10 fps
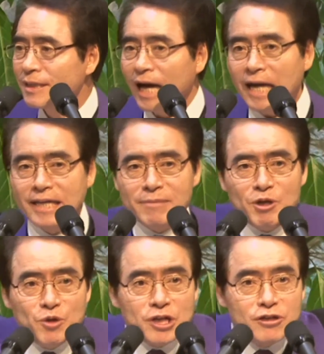하나님이
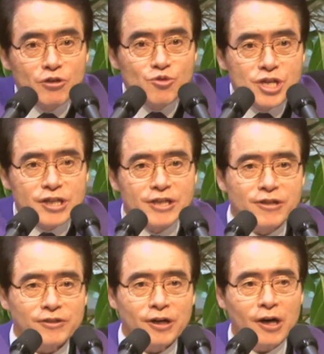우리를 긍휼히
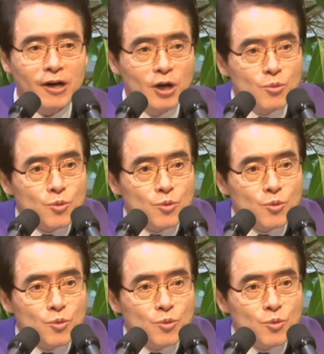여기셔서